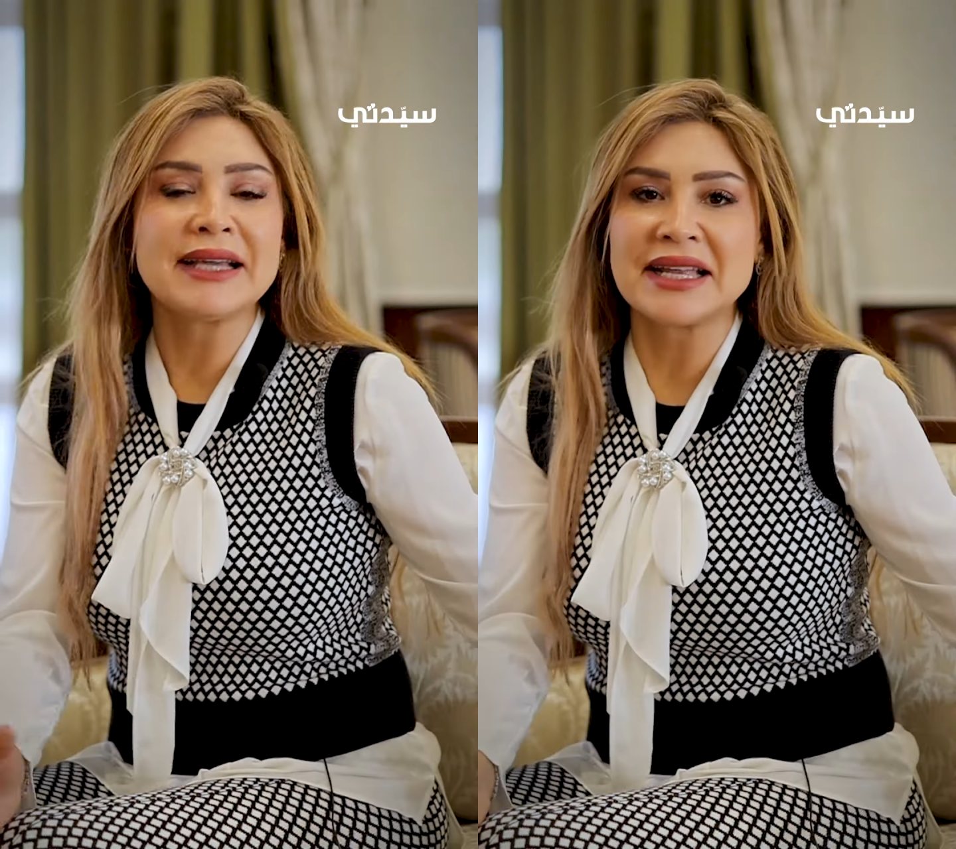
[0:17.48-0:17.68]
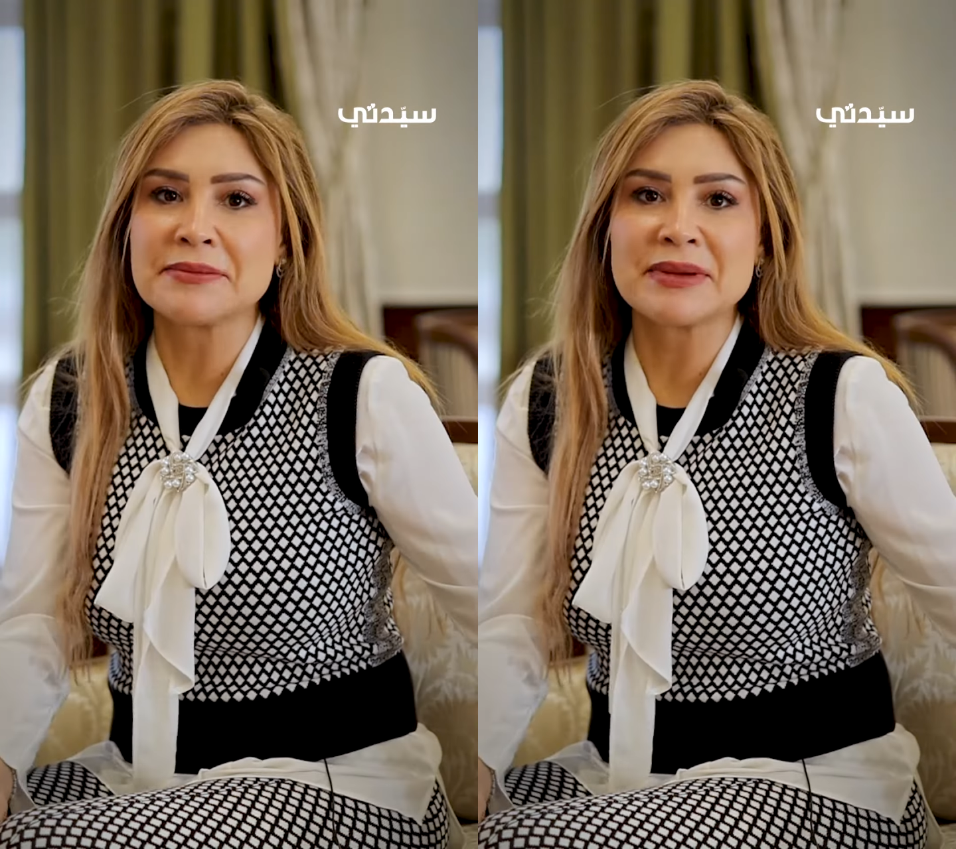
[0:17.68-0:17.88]

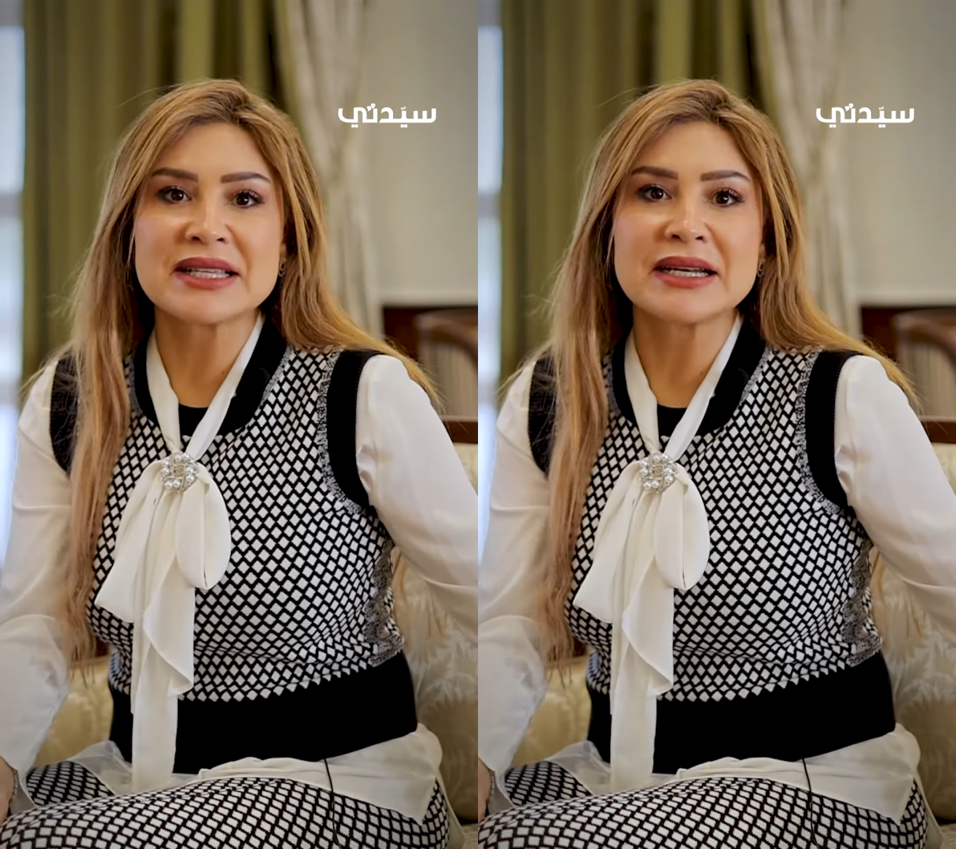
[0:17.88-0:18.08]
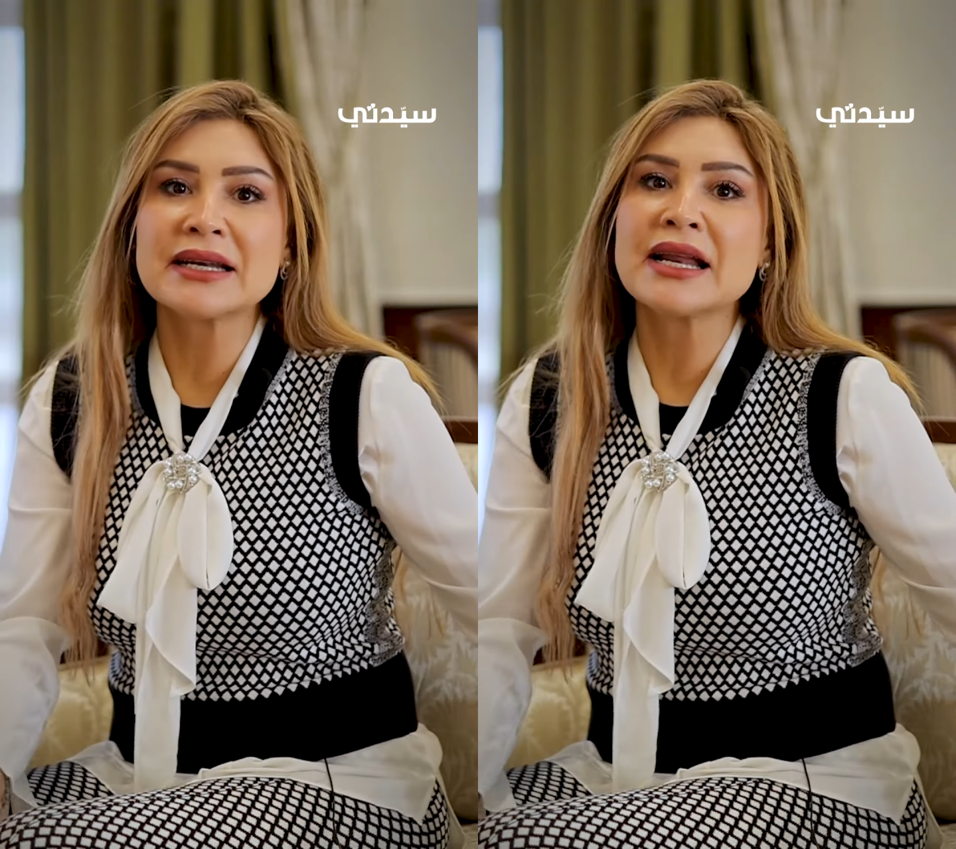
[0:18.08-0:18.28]
يعني
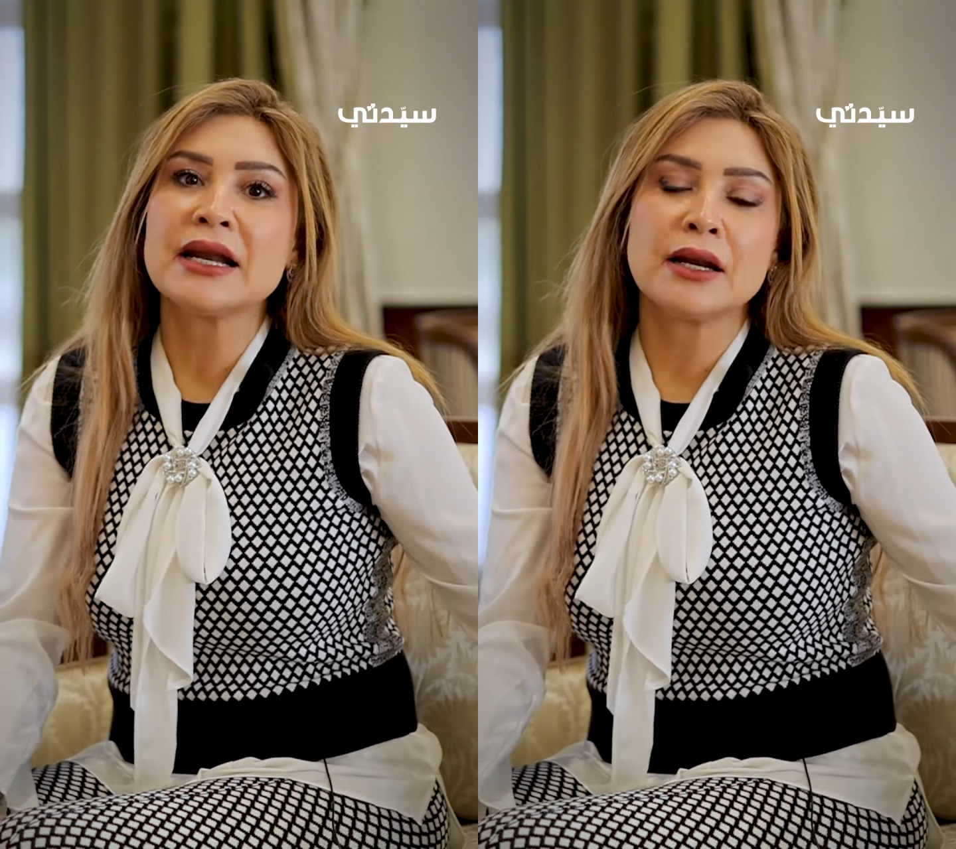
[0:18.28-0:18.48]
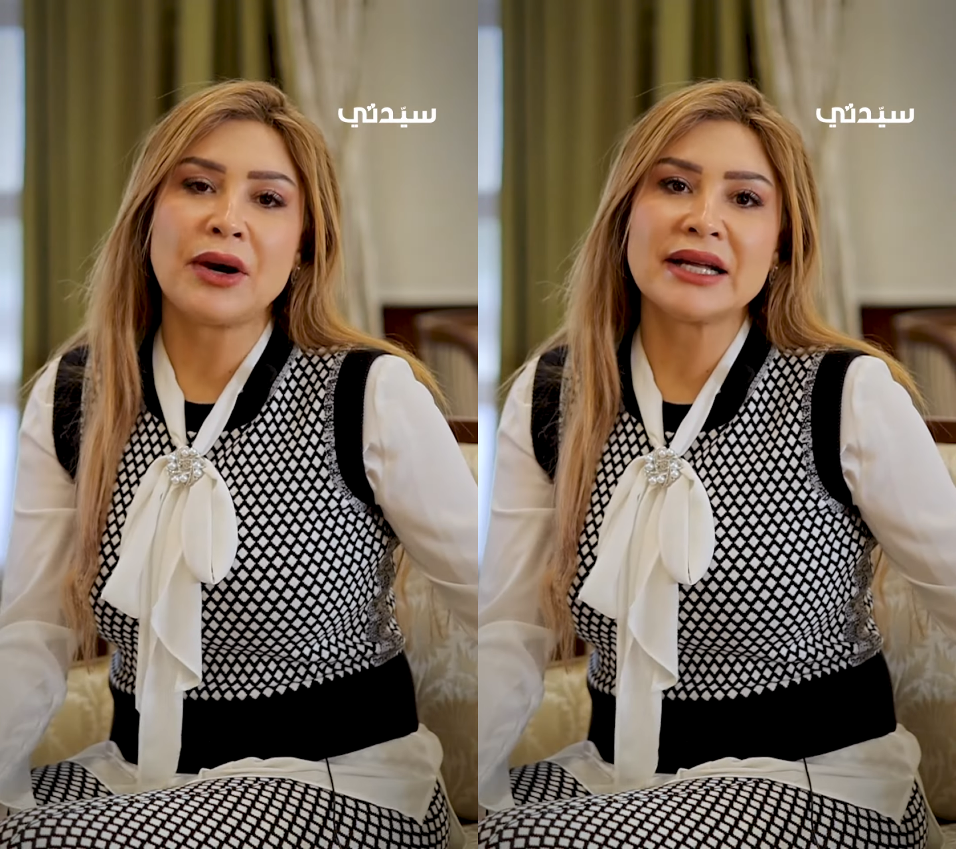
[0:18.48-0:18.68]
مثلا
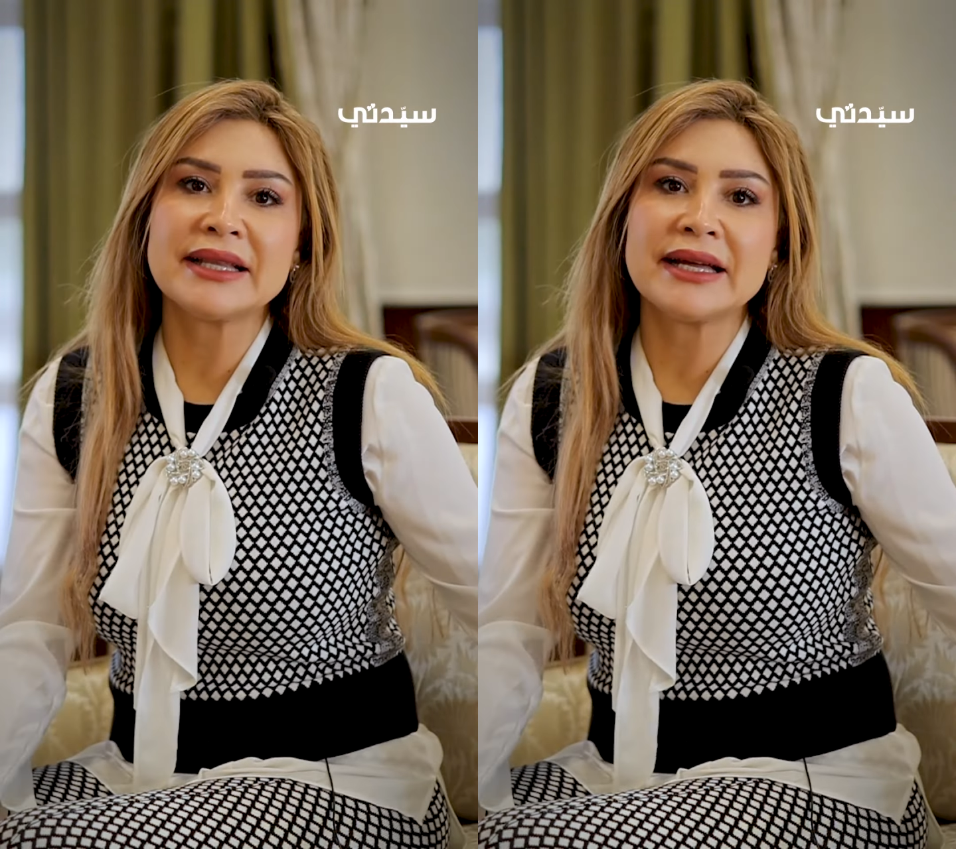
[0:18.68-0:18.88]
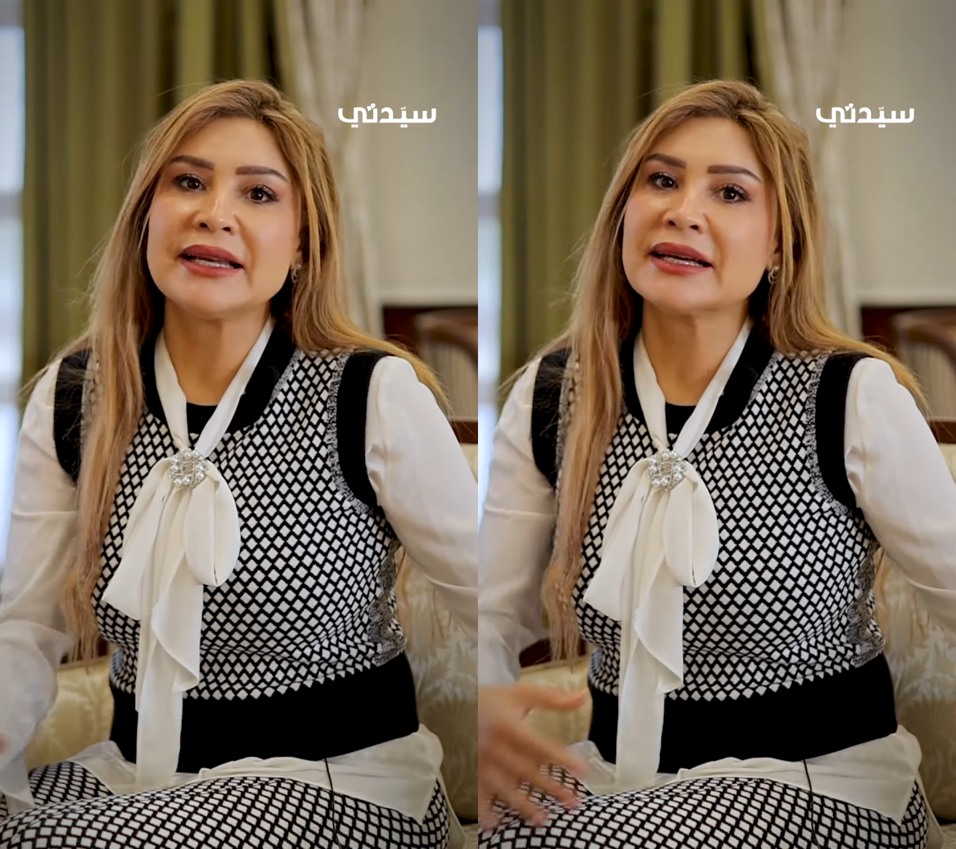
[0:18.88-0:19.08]
لو
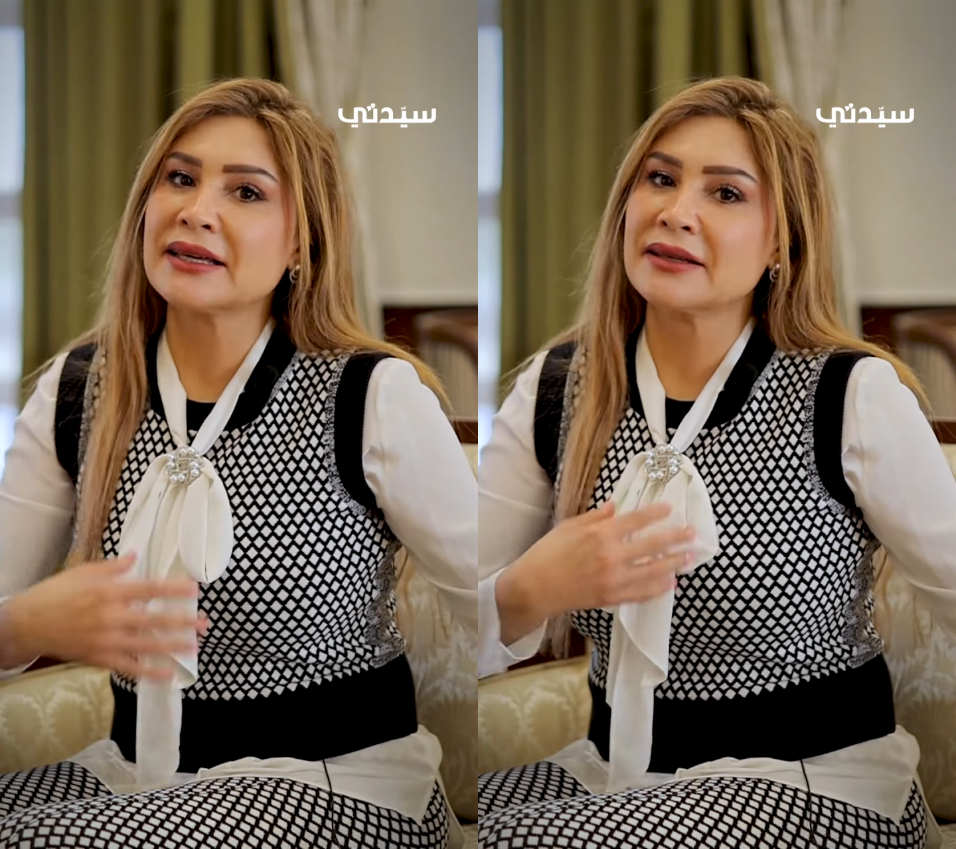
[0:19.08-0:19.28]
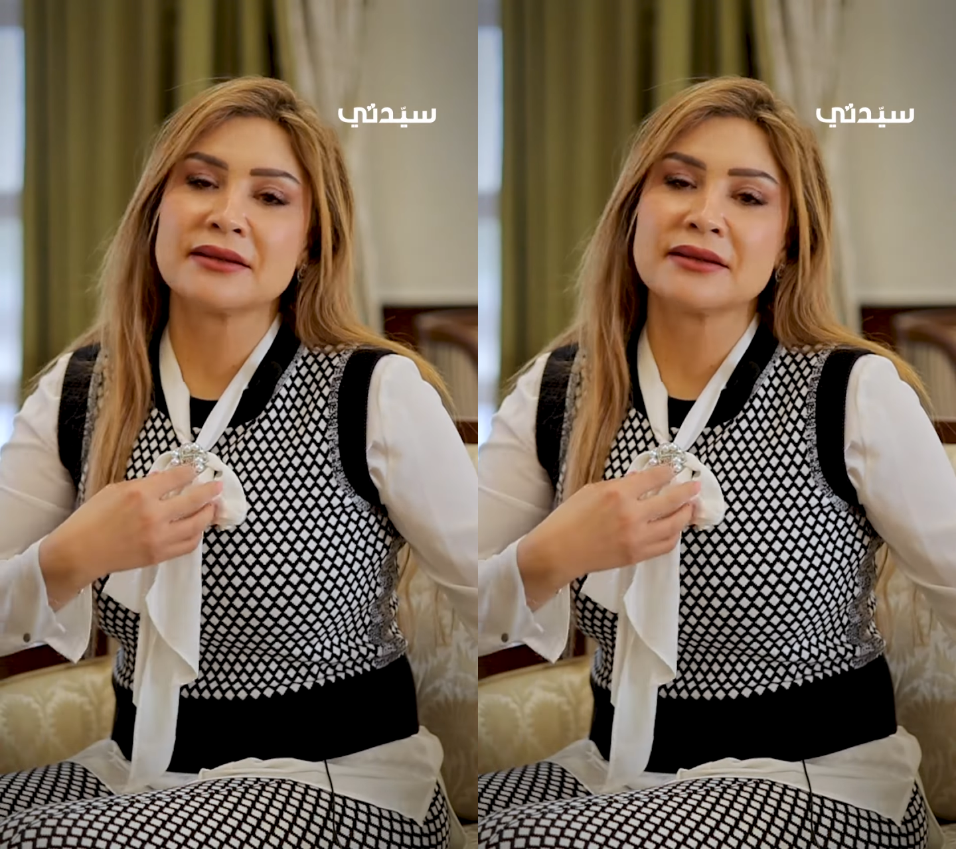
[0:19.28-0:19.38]
حد قال لك